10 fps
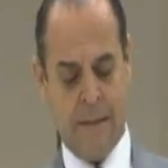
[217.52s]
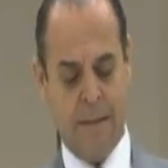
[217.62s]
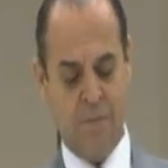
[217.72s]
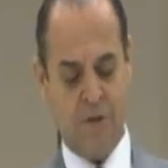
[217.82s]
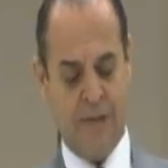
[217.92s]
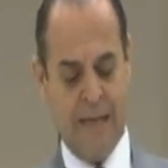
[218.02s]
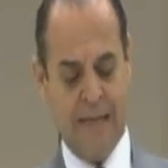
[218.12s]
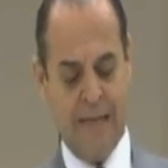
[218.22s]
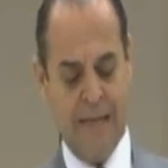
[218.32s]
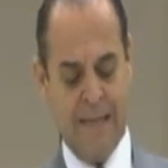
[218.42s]
tenemos a
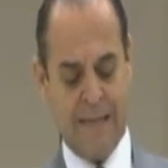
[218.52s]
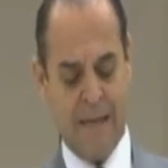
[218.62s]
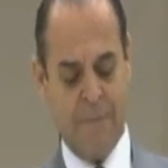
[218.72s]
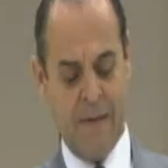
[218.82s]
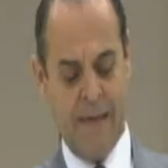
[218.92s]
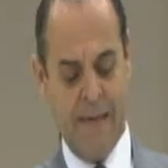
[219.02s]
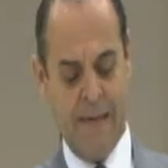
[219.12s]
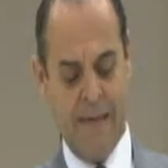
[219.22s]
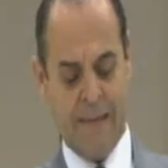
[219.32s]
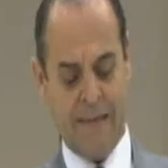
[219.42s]
Nelly Chablé
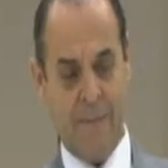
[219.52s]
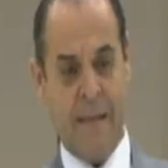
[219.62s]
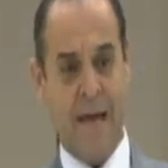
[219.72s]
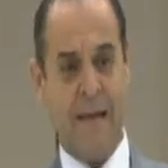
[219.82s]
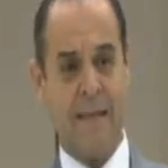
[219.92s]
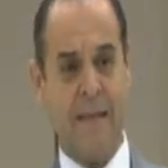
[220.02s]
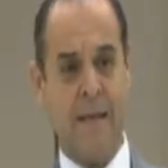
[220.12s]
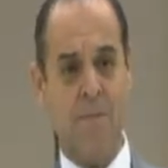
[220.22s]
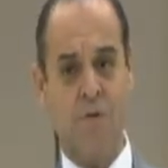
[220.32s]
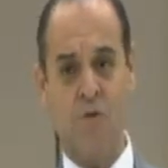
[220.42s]
y esta mañana
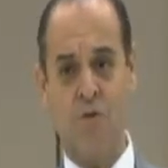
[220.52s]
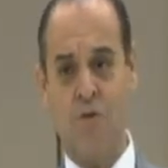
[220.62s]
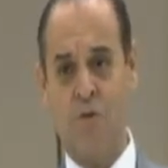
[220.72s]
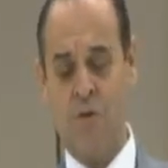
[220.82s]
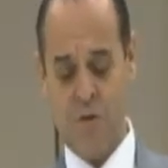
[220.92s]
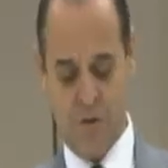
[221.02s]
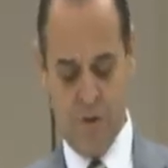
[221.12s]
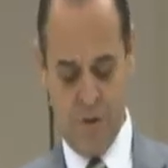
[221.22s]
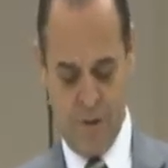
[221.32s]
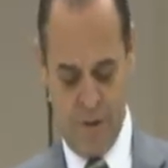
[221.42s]
tenemos
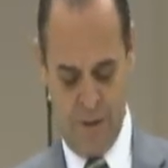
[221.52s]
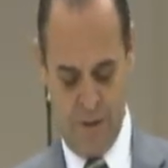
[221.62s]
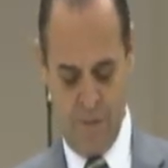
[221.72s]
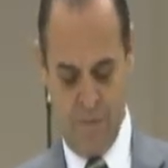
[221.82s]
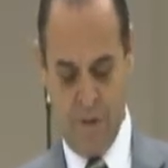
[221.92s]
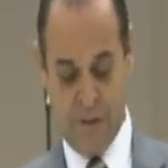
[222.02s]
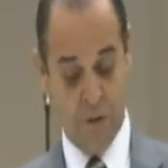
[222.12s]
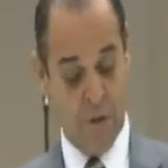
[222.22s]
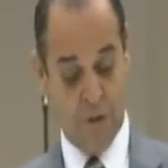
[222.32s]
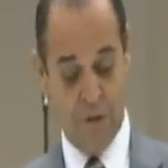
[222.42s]
en una
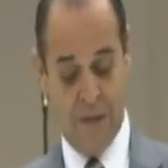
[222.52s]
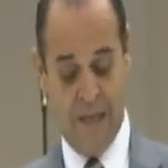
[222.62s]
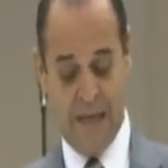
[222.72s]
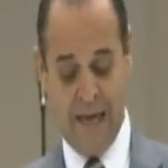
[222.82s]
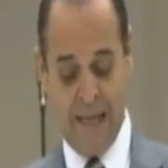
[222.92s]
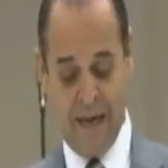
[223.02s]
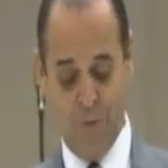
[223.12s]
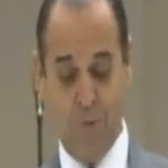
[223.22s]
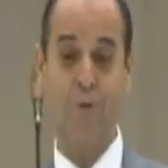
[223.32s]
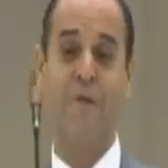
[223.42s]
situación delicada a
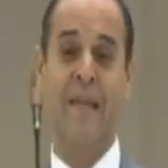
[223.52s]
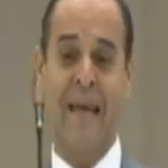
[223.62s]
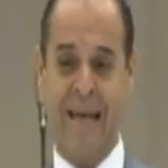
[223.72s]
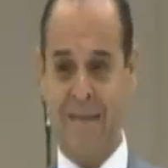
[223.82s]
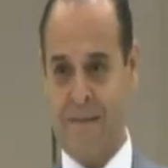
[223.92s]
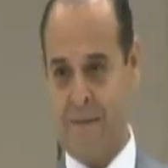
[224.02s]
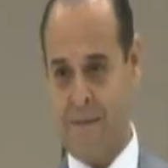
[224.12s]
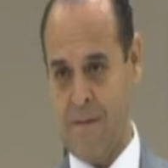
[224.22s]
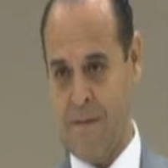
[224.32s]
Julio Villegas.